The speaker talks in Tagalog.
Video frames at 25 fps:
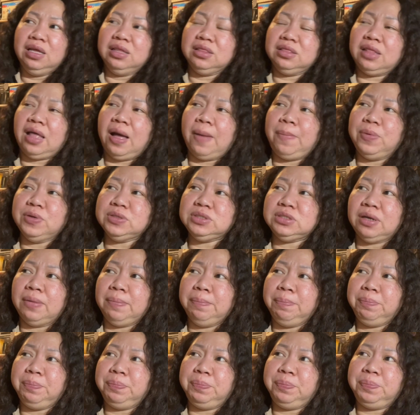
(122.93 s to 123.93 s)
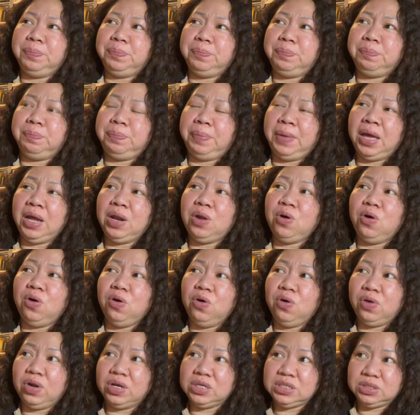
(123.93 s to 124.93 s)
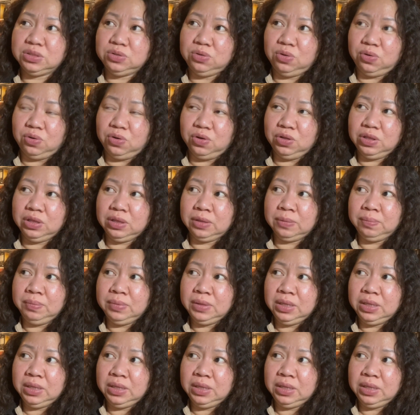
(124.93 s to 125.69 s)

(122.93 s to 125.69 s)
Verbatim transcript: Tapos ang per oras doon,